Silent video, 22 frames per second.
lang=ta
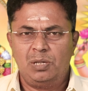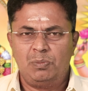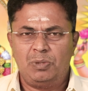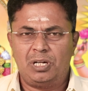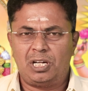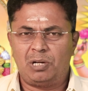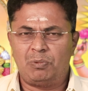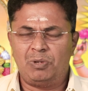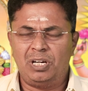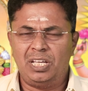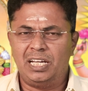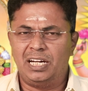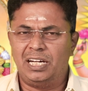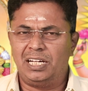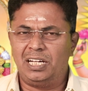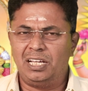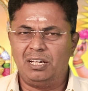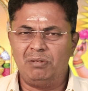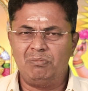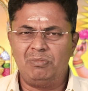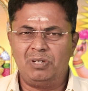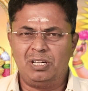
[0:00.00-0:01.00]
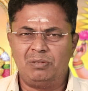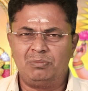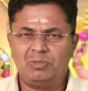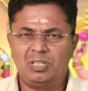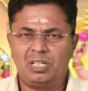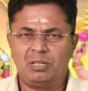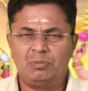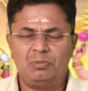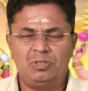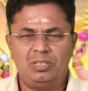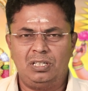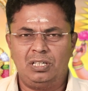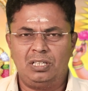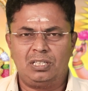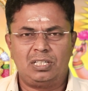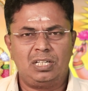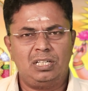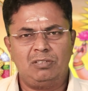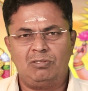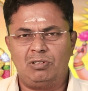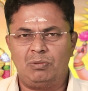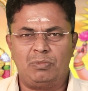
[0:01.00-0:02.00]
மற்றபடி எட்டாம் இடம்ங்கிற
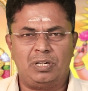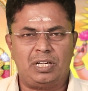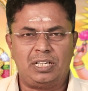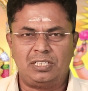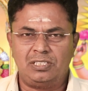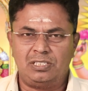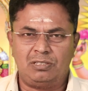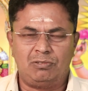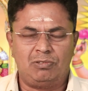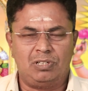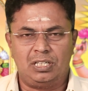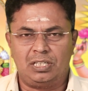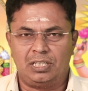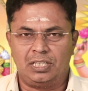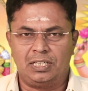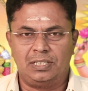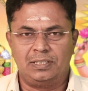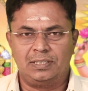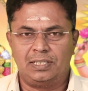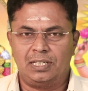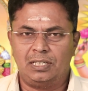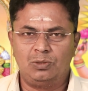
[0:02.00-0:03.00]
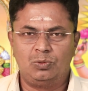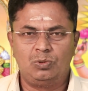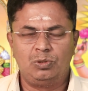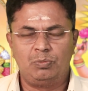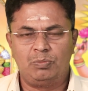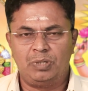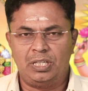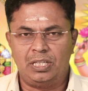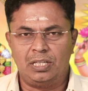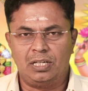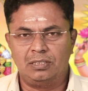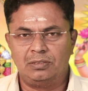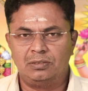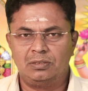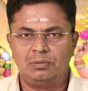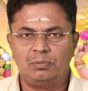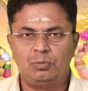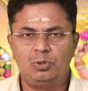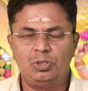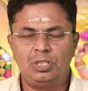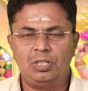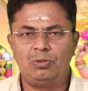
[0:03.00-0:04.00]
மிதினத்தில் இவர் மறைஞ்சிருவாருங்க அது உண்மைதான்
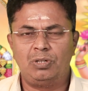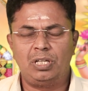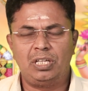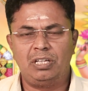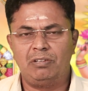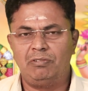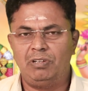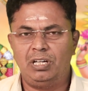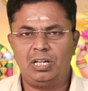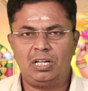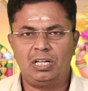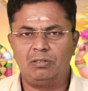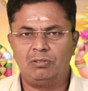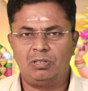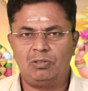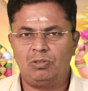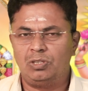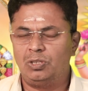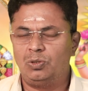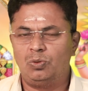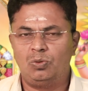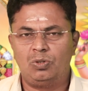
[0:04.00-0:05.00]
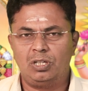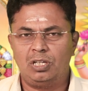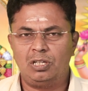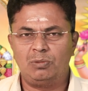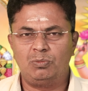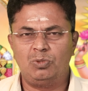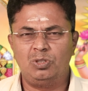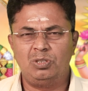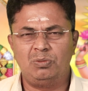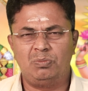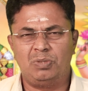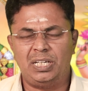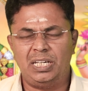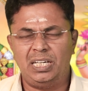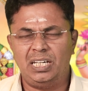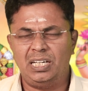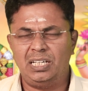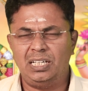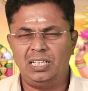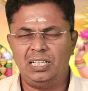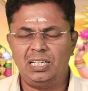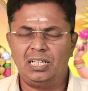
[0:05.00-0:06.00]
புதனுடைய வீட்டில் இவர் வந்து உட்காரும்போது
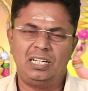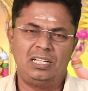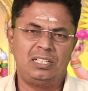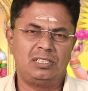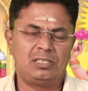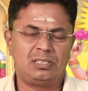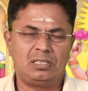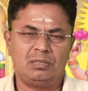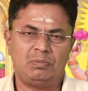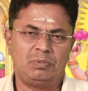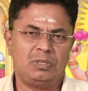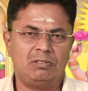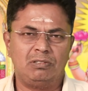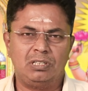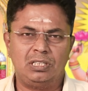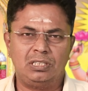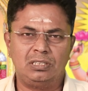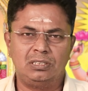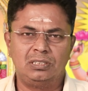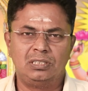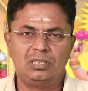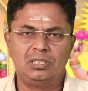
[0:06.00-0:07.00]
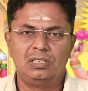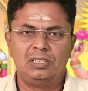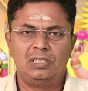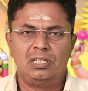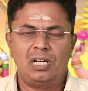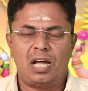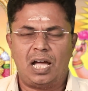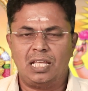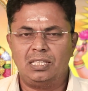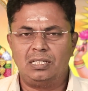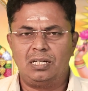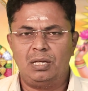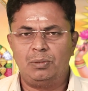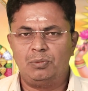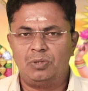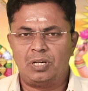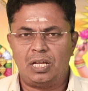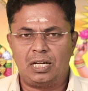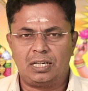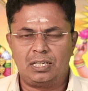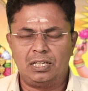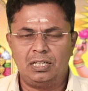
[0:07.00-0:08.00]
பயங்கர டிஸ்டர்ப் ஆவார் அதில்
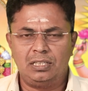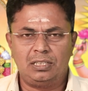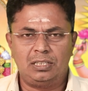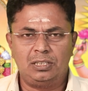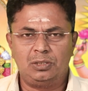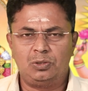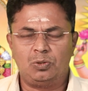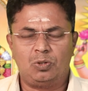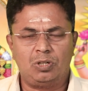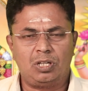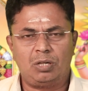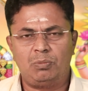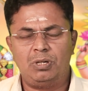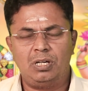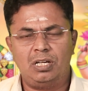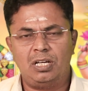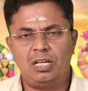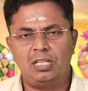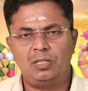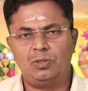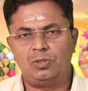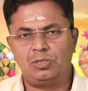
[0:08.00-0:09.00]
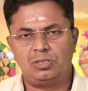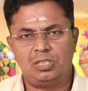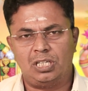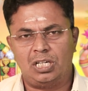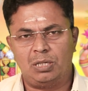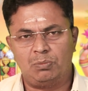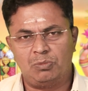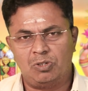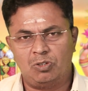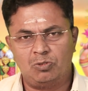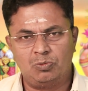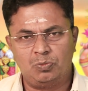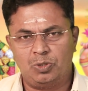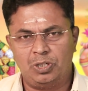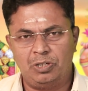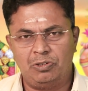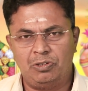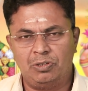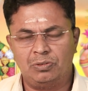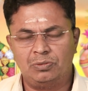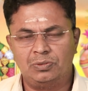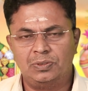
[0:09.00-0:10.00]
லக்கணத்துக்கு தொடர்பில்லாத ஒரு ஸ்தானமாகவும்
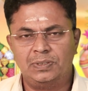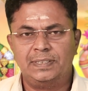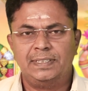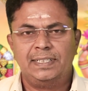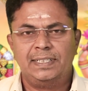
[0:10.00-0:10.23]
போயிடும்